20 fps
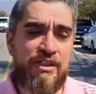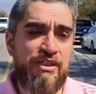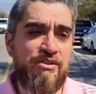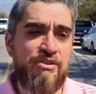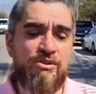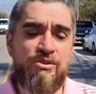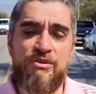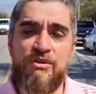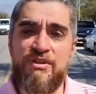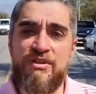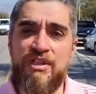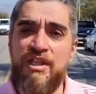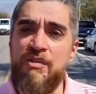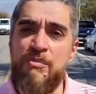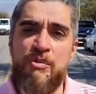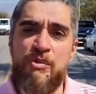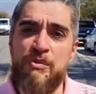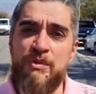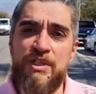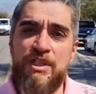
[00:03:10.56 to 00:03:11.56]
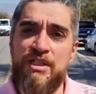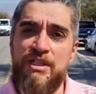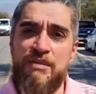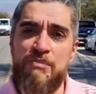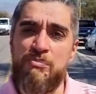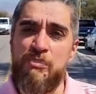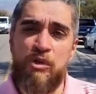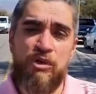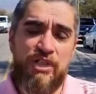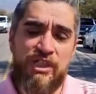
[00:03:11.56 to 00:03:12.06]
Y todo el tiempo
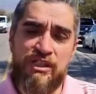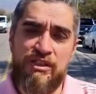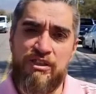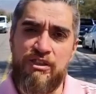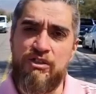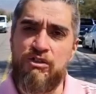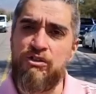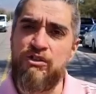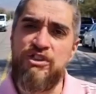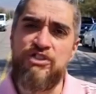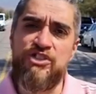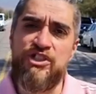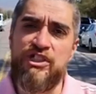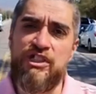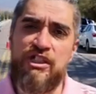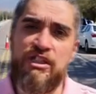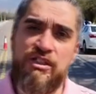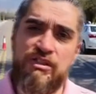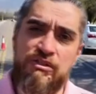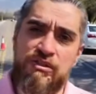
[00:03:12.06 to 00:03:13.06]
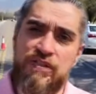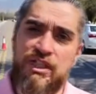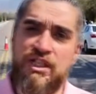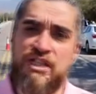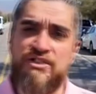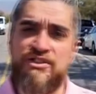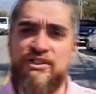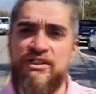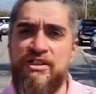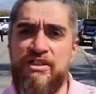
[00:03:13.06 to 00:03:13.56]
viene político y Ricardito de
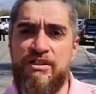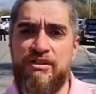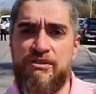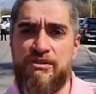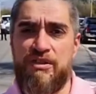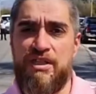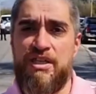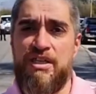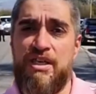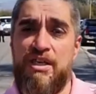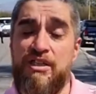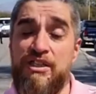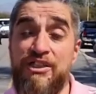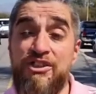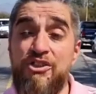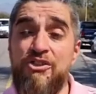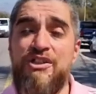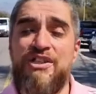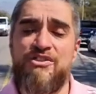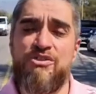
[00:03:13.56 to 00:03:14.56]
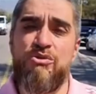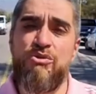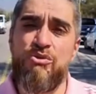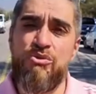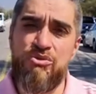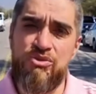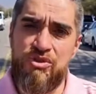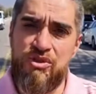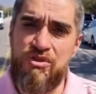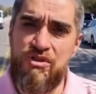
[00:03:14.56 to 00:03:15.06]
acá, Ricardito de allá, y no da
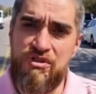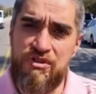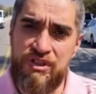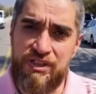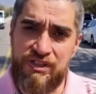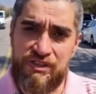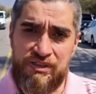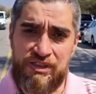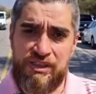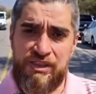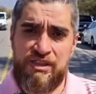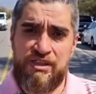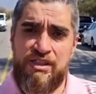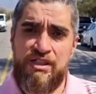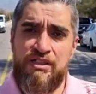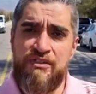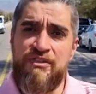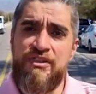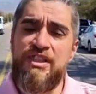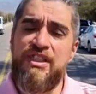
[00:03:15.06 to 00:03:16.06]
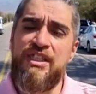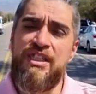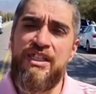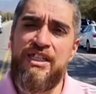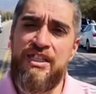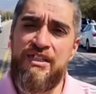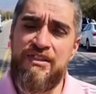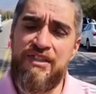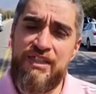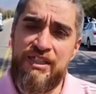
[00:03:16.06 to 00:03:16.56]
soluciones.
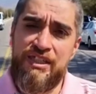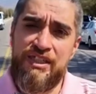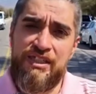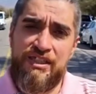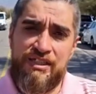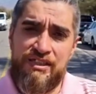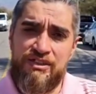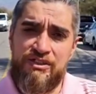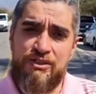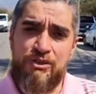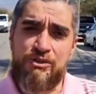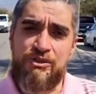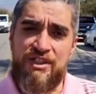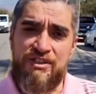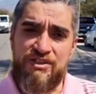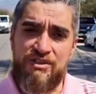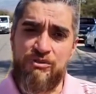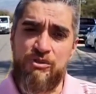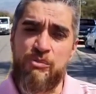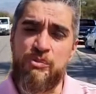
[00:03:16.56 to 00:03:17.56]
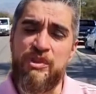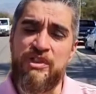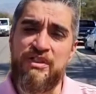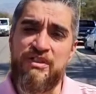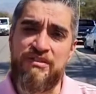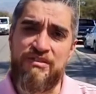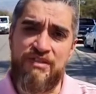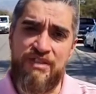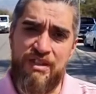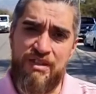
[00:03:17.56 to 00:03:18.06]
Día a día lo está haciendo
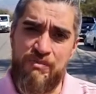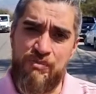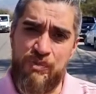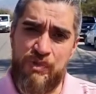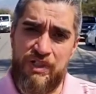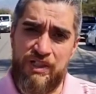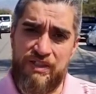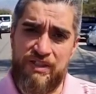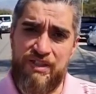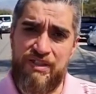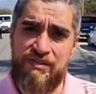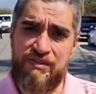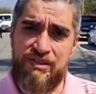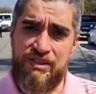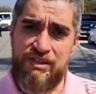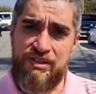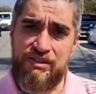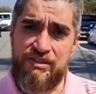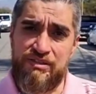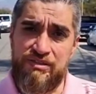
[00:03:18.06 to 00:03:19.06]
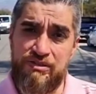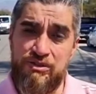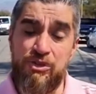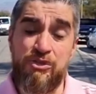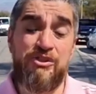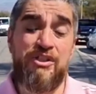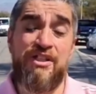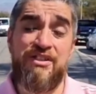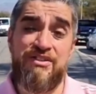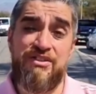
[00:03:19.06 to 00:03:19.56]
perder tiempo a la gente,
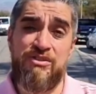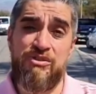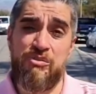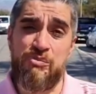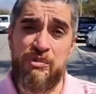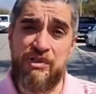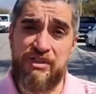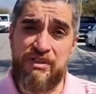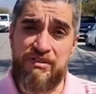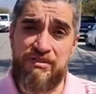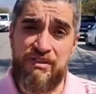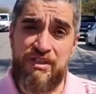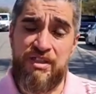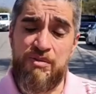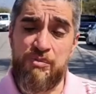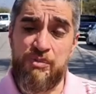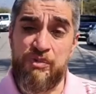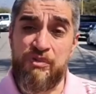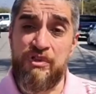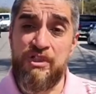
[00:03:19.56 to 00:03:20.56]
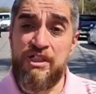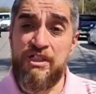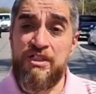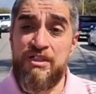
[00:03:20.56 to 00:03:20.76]
lo está haciendo perder tiempo.